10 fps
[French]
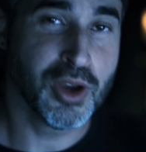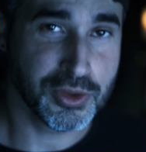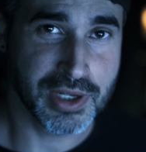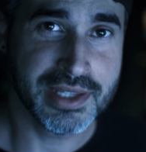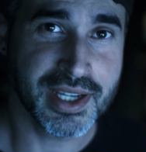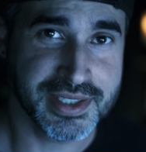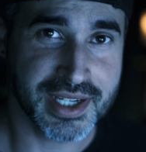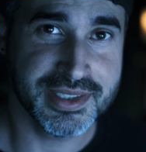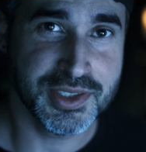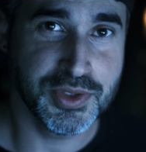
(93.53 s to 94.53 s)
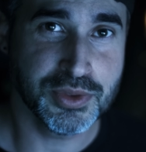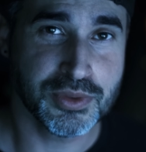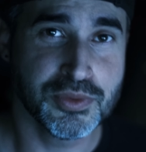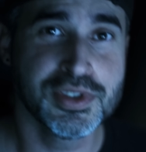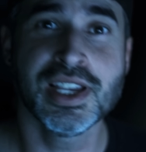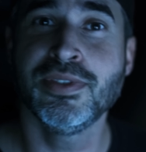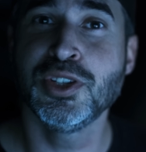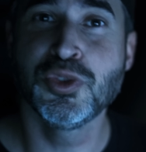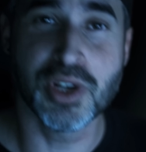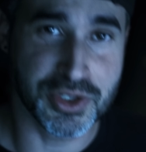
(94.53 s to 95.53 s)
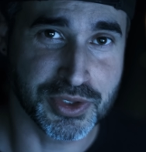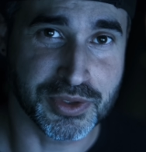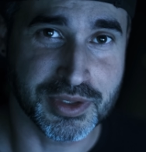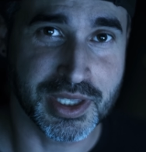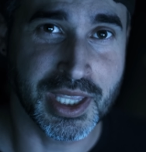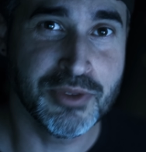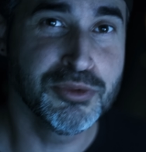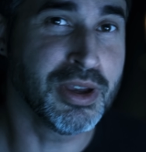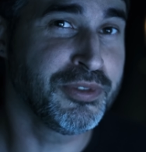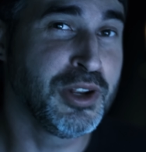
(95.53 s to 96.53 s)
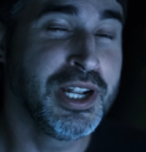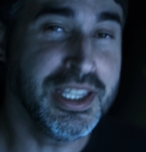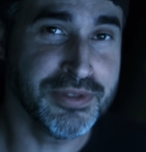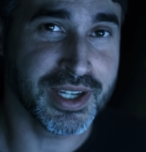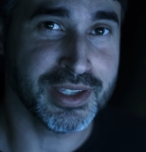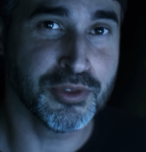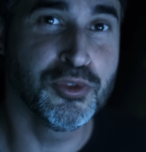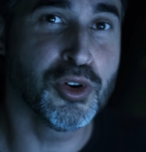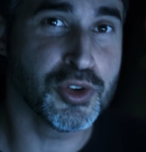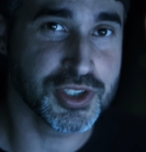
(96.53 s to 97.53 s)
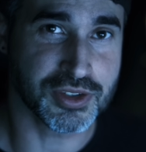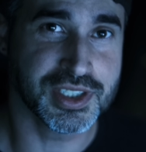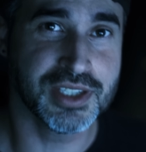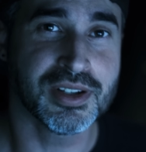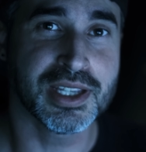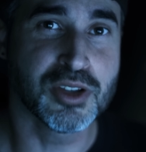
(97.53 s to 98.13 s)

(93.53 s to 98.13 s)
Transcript: Lors de la dernière édition, vous avez joué le jeu et vous m'avez livré vos ressentis dans les